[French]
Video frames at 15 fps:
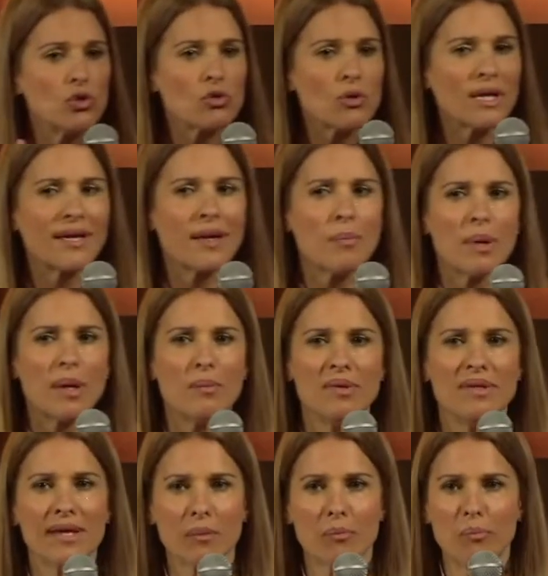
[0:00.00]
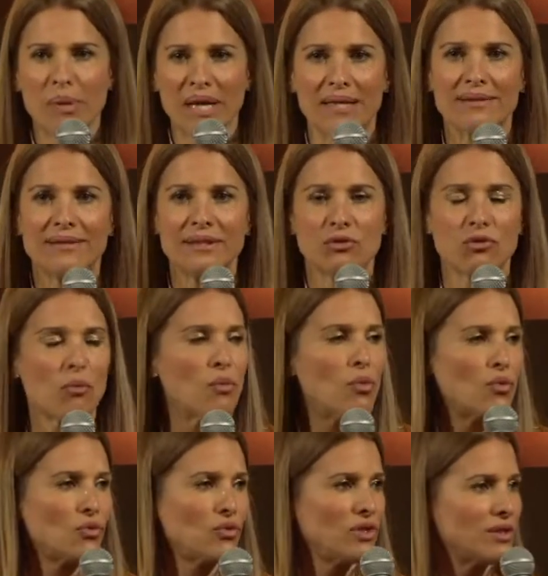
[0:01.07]
sois capable d'impacter ton
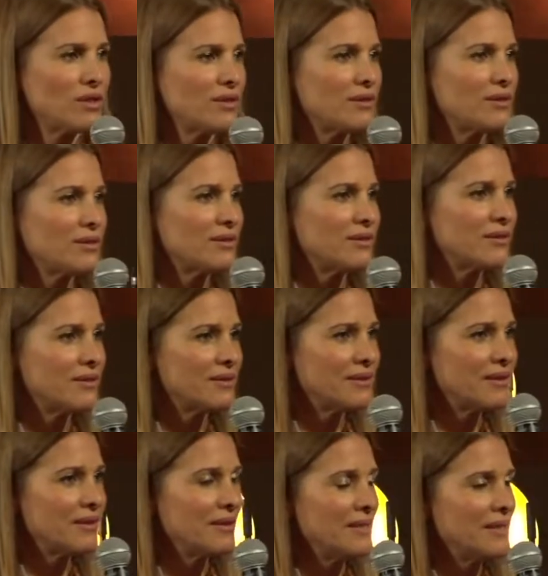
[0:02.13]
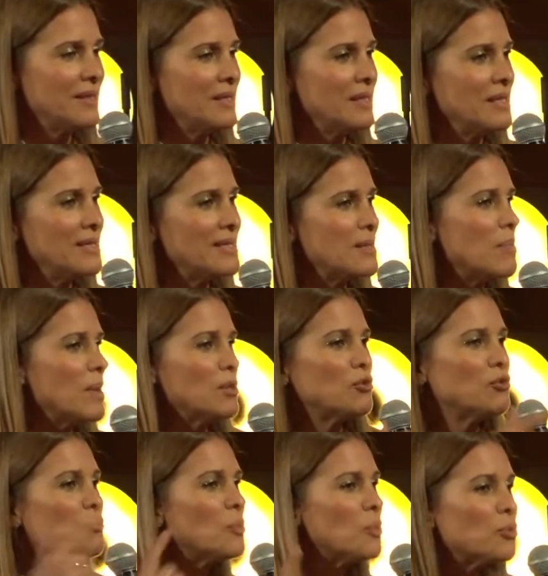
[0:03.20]
monde. Ce n'est pas
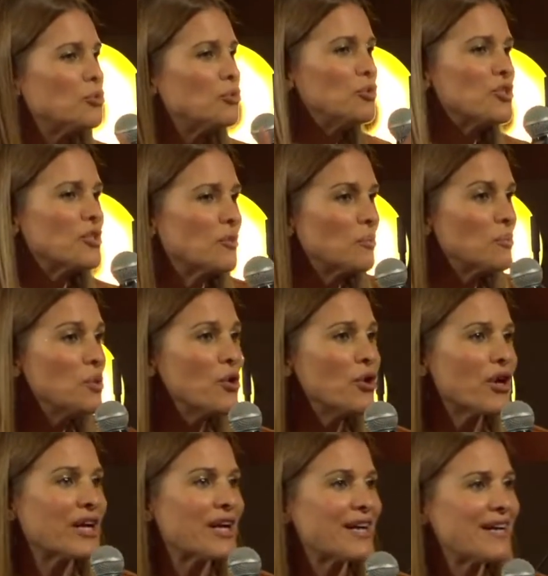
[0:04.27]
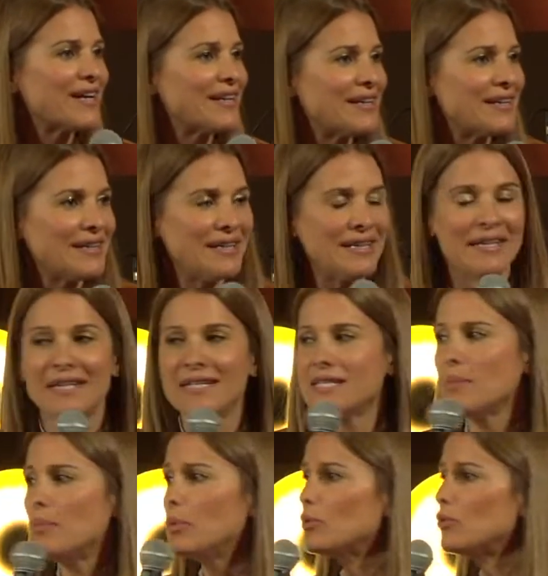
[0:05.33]
juste pour que tu te sentes mieux, c'est
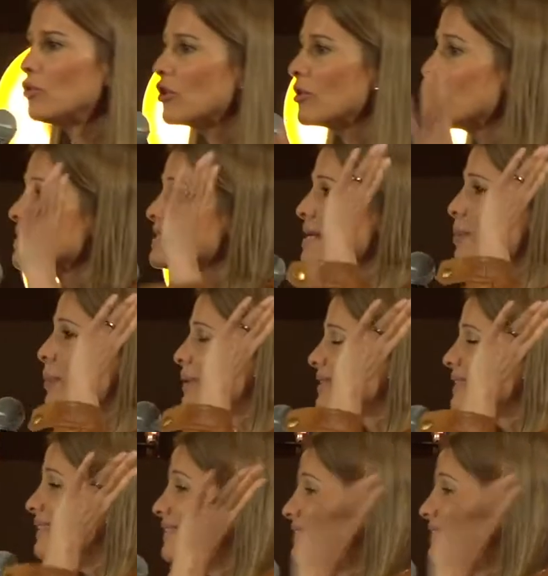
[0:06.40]
pour que tu commences à prendre des